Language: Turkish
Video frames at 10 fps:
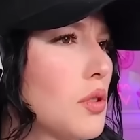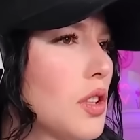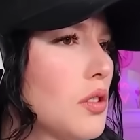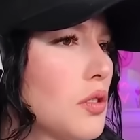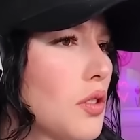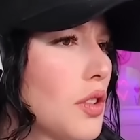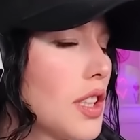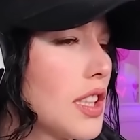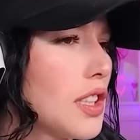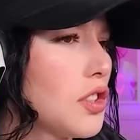Burada
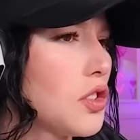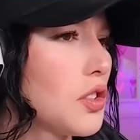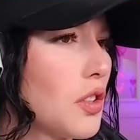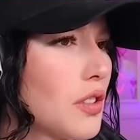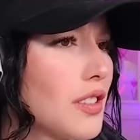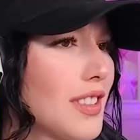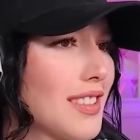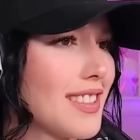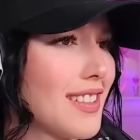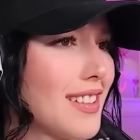drone'a giriş yok.
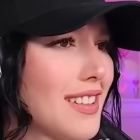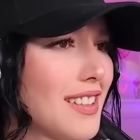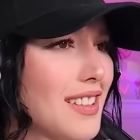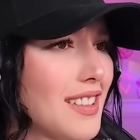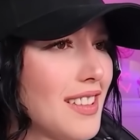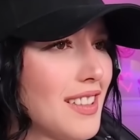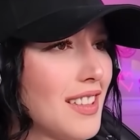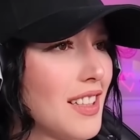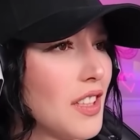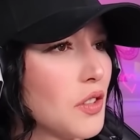Nasıl ya?
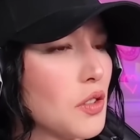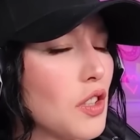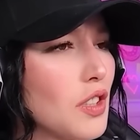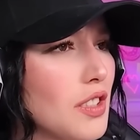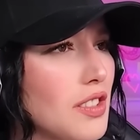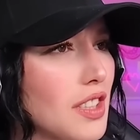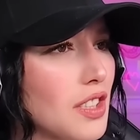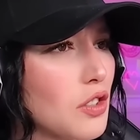Drone nasıl